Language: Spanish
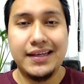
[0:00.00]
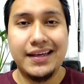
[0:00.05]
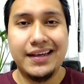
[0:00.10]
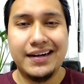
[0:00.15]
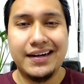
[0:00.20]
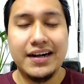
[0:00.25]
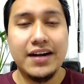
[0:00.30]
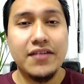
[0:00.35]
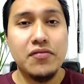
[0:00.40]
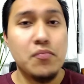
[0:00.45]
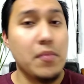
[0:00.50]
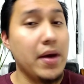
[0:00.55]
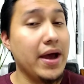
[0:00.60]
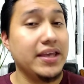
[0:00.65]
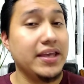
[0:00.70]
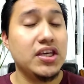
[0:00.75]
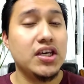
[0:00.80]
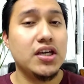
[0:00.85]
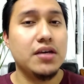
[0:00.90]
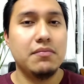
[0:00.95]
de Red
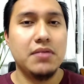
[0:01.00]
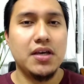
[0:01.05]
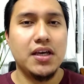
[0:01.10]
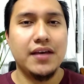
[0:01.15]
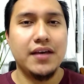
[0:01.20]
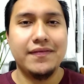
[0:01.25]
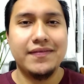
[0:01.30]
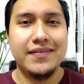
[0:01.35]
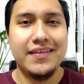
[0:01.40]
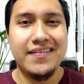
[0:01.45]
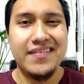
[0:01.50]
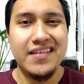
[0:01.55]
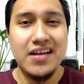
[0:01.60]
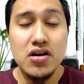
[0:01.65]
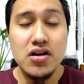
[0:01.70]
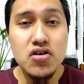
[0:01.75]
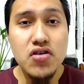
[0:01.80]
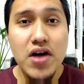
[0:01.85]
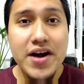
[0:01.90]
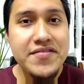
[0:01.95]
Magic, mi gente, de
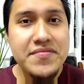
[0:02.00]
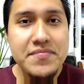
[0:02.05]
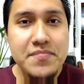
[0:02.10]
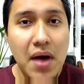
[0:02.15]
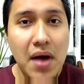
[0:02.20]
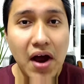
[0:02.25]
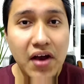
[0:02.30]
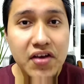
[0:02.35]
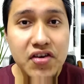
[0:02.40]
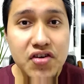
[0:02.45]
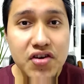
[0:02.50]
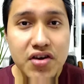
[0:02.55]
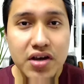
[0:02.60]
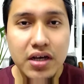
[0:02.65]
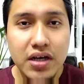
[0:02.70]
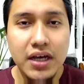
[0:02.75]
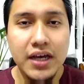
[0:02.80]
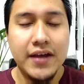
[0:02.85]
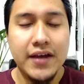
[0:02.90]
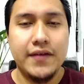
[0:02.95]
Red
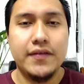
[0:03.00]
Magic.